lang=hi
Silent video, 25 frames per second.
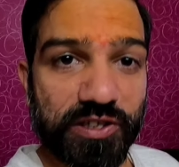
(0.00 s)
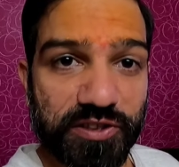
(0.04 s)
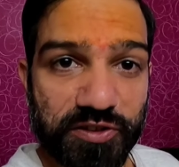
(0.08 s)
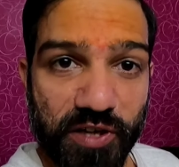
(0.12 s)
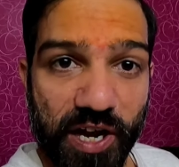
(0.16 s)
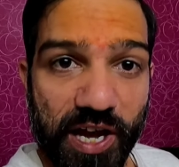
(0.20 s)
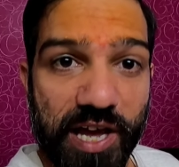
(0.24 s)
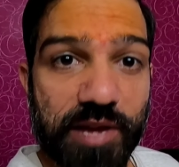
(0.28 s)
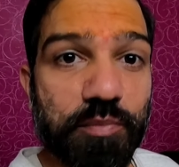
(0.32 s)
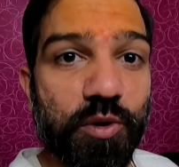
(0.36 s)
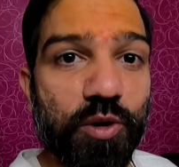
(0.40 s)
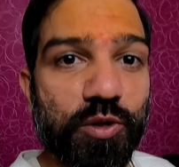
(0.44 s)
तो
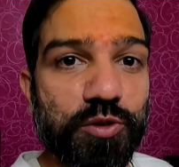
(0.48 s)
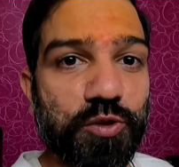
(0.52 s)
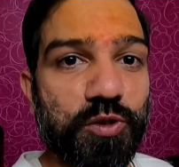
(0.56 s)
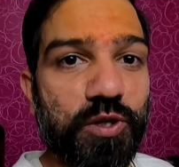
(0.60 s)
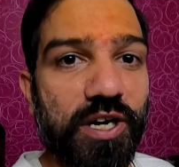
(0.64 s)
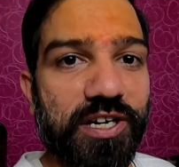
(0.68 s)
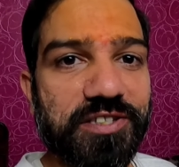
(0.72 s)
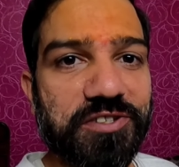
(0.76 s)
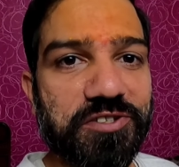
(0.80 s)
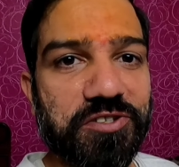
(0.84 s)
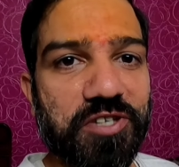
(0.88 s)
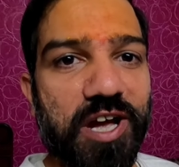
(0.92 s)
गाइस टाइम हो
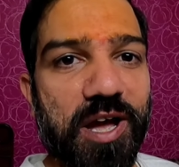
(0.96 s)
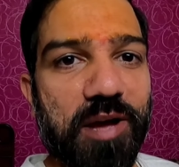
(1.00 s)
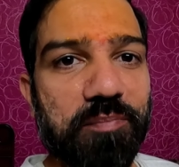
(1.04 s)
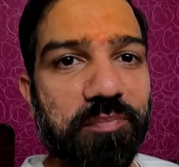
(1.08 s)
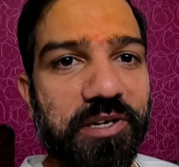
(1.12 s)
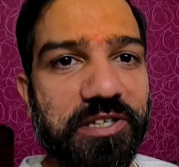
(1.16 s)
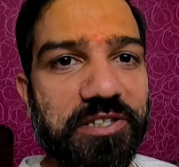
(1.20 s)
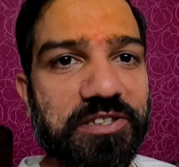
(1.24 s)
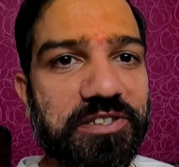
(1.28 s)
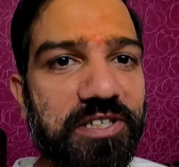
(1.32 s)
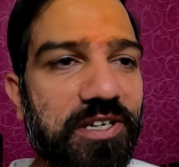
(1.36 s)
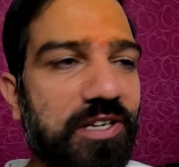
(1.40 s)
चुका है
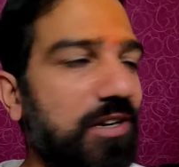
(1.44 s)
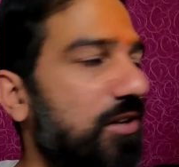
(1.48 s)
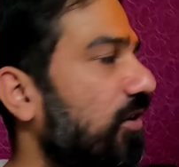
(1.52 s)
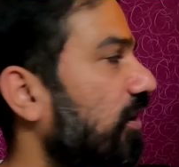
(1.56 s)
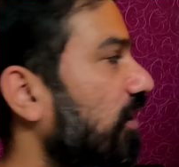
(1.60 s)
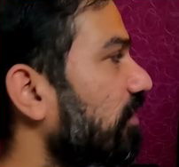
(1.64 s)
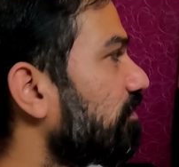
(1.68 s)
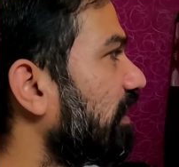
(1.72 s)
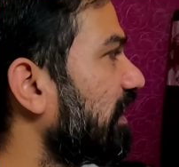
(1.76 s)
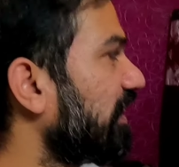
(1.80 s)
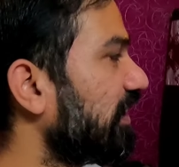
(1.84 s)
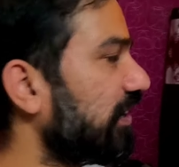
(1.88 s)
शाम के छः
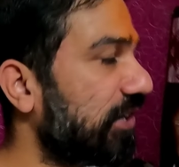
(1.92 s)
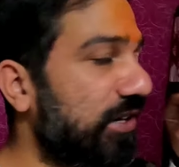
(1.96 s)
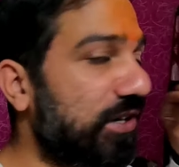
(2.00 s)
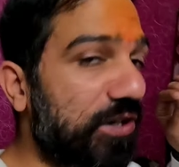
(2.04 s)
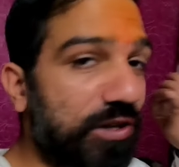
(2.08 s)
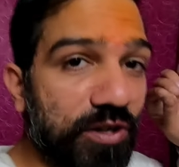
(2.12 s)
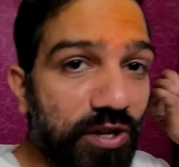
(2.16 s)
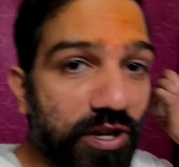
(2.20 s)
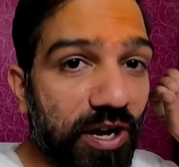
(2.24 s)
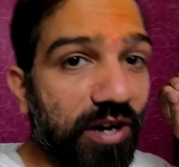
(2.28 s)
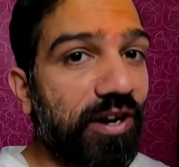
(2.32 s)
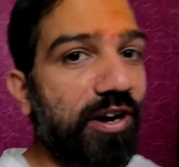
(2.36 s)
और भाई
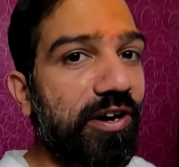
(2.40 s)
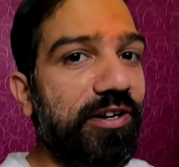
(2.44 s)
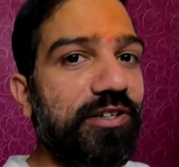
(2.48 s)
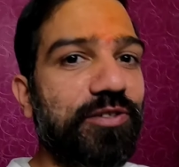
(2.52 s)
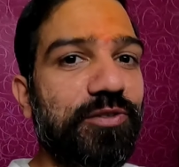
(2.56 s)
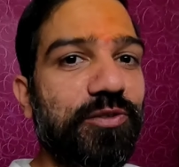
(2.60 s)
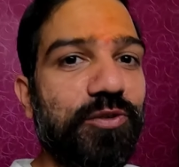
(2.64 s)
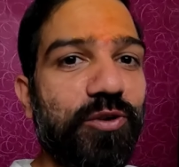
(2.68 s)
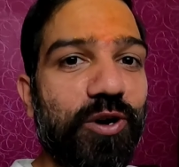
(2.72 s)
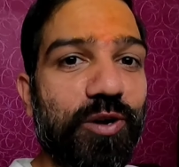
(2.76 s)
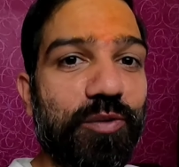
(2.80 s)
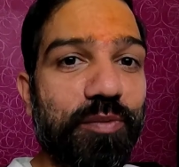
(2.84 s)
इंडिया का
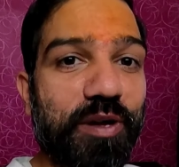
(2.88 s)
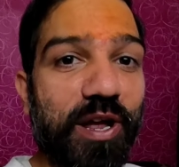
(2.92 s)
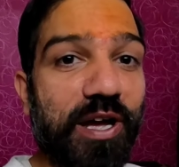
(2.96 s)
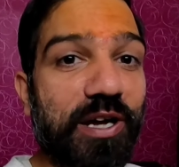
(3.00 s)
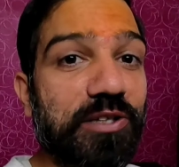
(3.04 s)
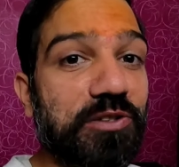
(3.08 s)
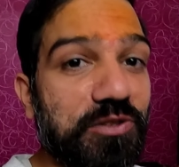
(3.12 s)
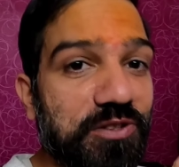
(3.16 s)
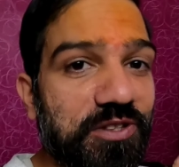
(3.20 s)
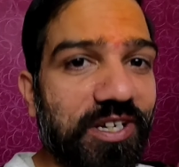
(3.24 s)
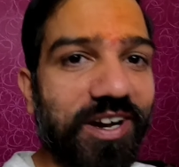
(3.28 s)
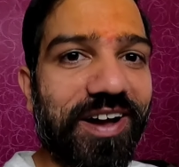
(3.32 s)
स्कोर बना
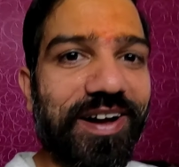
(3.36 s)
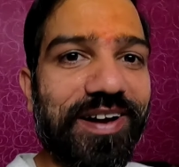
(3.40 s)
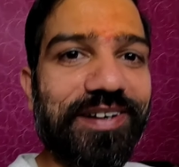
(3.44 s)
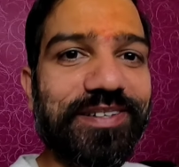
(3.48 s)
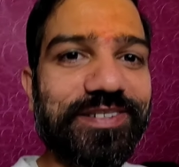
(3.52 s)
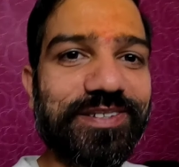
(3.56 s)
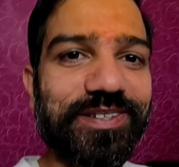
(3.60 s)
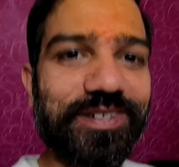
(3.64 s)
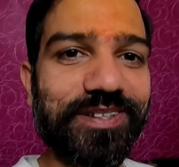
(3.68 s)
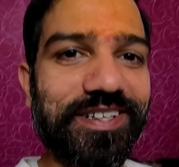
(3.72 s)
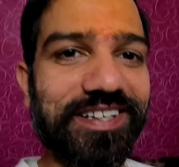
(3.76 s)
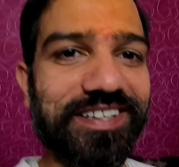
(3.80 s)
है
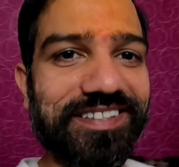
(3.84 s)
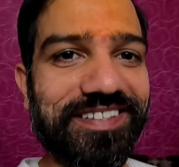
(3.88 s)
चार